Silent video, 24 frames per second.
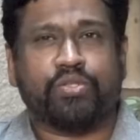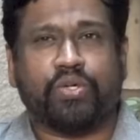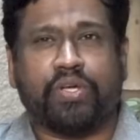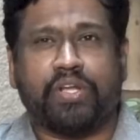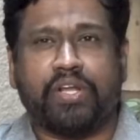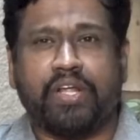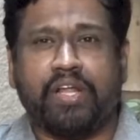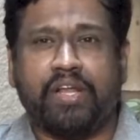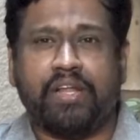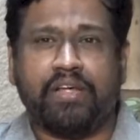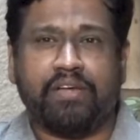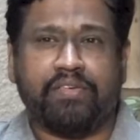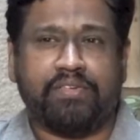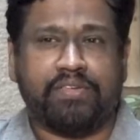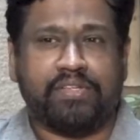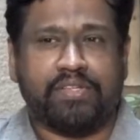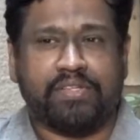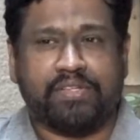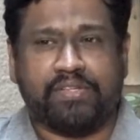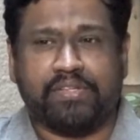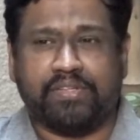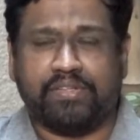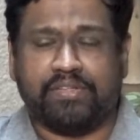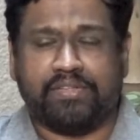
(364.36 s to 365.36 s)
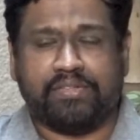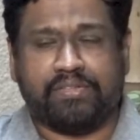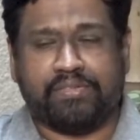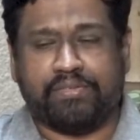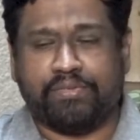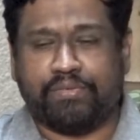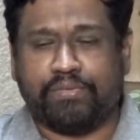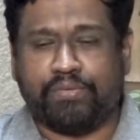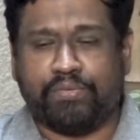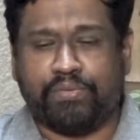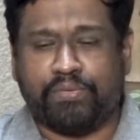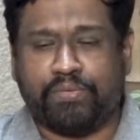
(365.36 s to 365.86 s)
ஸோ அதனால் வந்து
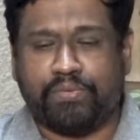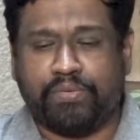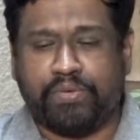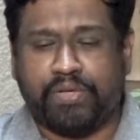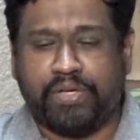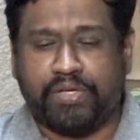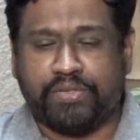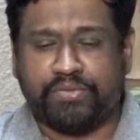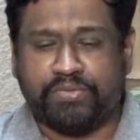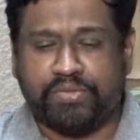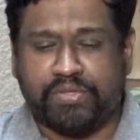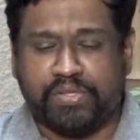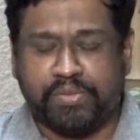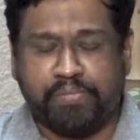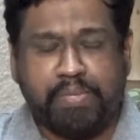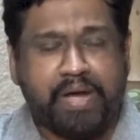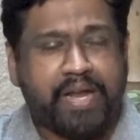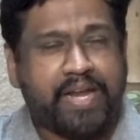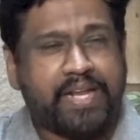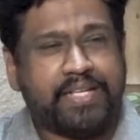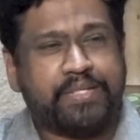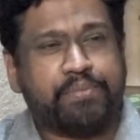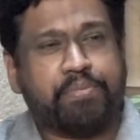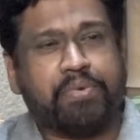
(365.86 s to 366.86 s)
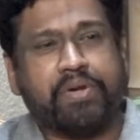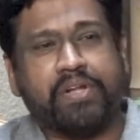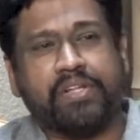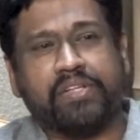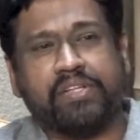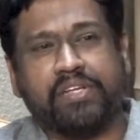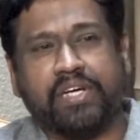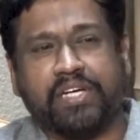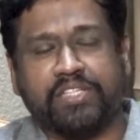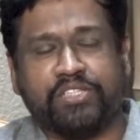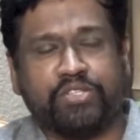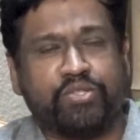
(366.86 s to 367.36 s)
என்ன சொல்கிறது மேனேஜ்
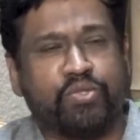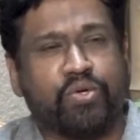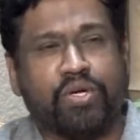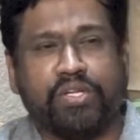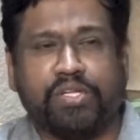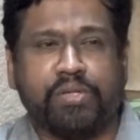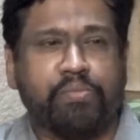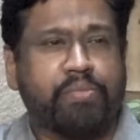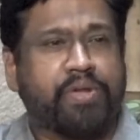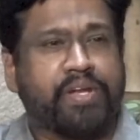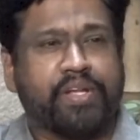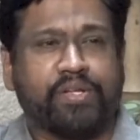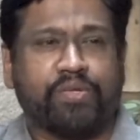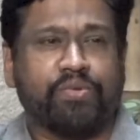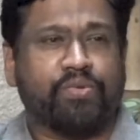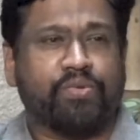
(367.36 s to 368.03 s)
பண்ணுறது கஷ்டம் அந்த மாதிரி